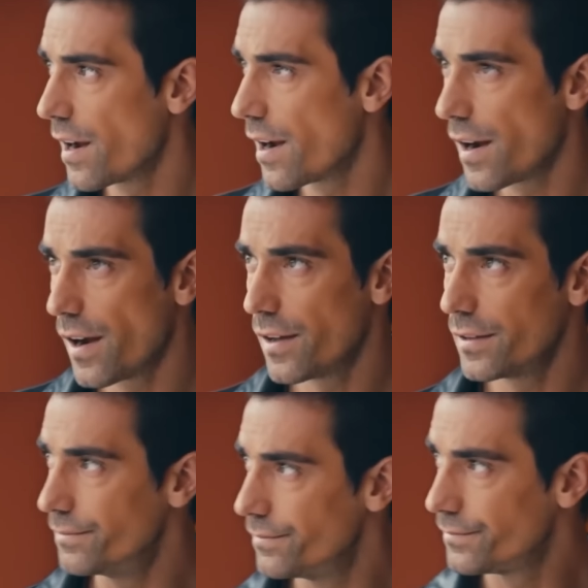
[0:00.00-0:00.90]
tenemos
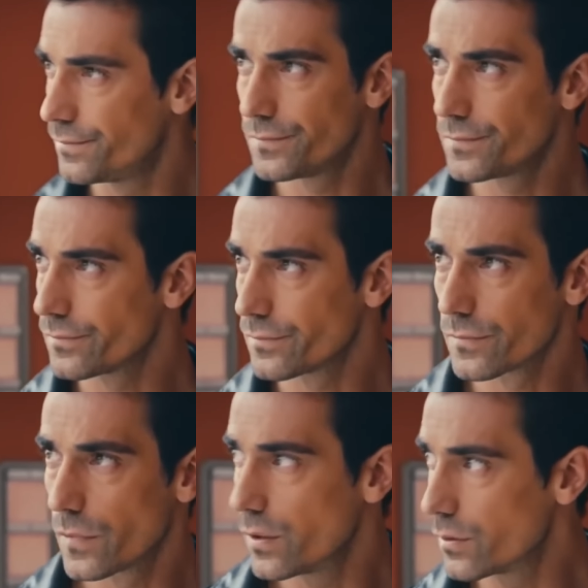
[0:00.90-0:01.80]
a Ashley Cinar,
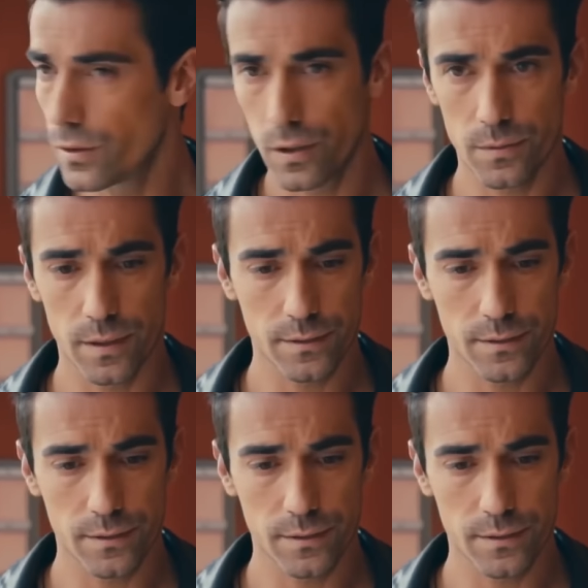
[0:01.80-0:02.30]
una médica